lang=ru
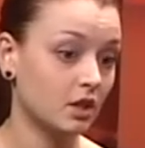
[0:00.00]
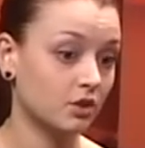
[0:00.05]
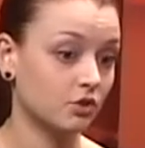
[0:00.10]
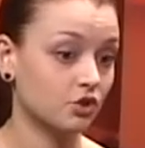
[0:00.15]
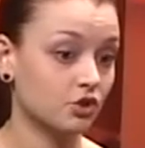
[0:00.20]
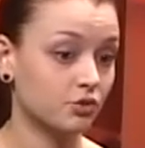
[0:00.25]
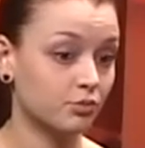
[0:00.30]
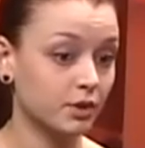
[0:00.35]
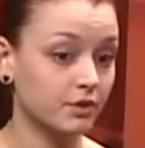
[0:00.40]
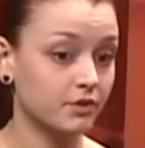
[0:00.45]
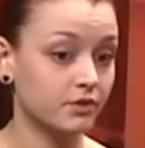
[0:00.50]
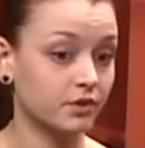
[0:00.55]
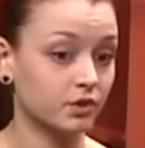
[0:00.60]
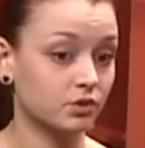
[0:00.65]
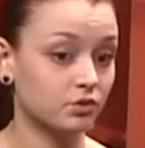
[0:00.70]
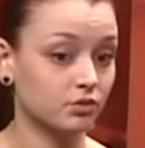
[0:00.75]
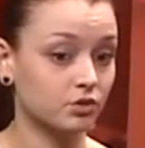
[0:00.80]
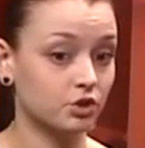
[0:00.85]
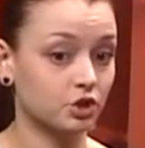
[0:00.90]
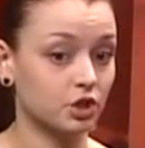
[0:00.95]
То есть мы, в
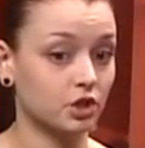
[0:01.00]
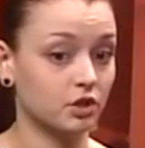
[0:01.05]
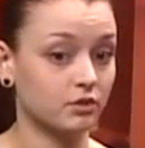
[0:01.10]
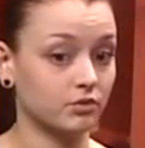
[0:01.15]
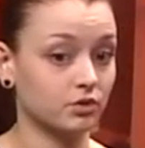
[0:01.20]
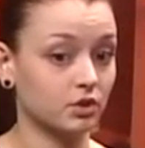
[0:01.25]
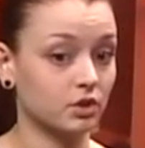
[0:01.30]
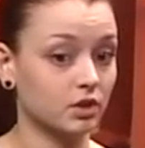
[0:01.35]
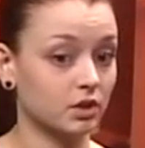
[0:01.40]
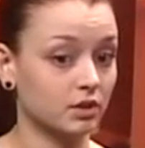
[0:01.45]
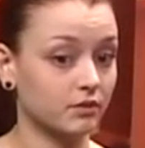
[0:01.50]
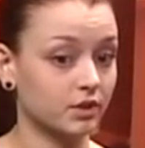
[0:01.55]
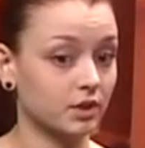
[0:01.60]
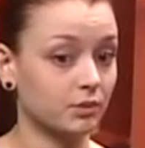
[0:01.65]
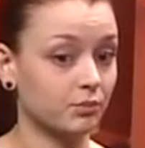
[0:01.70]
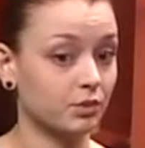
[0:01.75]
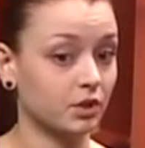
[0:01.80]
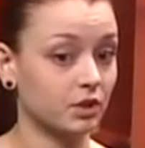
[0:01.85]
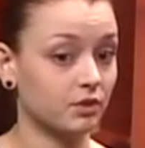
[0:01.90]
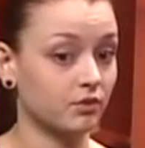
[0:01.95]
свою очередь, вот
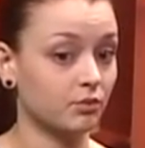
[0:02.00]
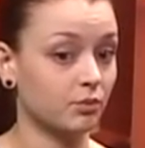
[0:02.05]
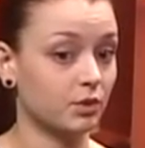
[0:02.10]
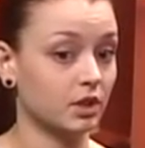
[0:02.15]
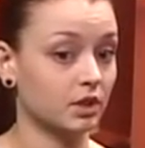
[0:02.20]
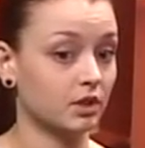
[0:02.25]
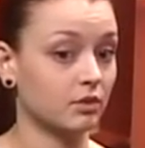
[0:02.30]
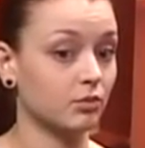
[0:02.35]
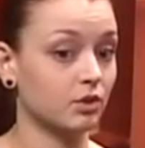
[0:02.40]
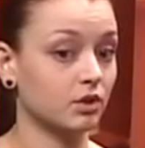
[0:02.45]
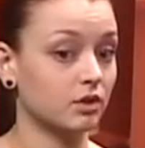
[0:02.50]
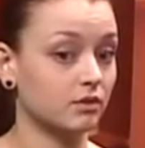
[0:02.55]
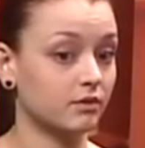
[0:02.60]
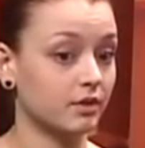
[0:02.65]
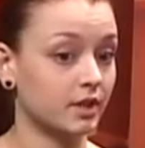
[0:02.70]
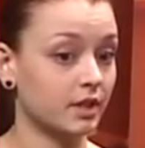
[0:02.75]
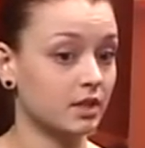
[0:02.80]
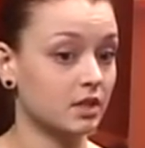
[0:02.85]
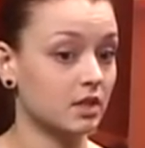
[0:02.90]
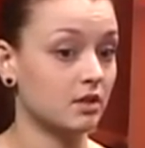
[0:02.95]
открываем 1 марта
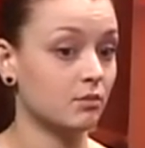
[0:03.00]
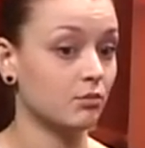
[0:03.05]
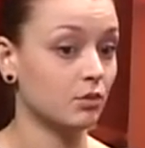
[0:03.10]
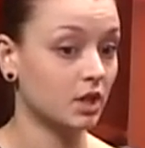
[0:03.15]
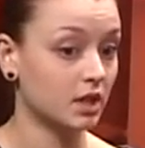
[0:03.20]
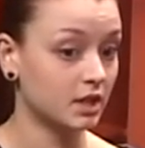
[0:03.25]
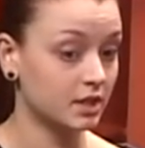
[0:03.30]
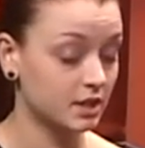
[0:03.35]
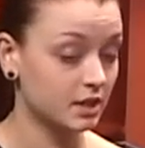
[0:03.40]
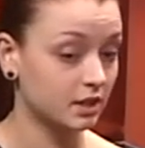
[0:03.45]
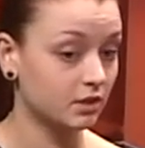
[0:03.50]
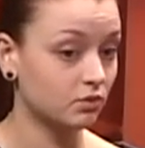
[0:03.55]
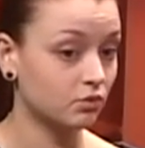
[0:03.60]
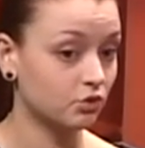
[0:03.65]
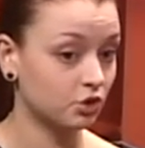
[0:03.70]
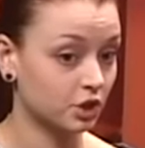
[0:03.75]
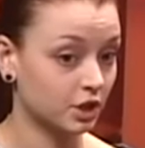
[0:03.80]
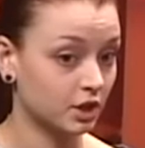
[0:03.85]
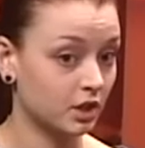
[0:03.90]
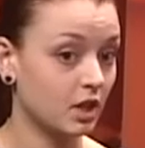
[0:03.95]
благотворительный магазин
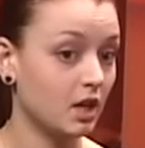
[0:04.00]
уже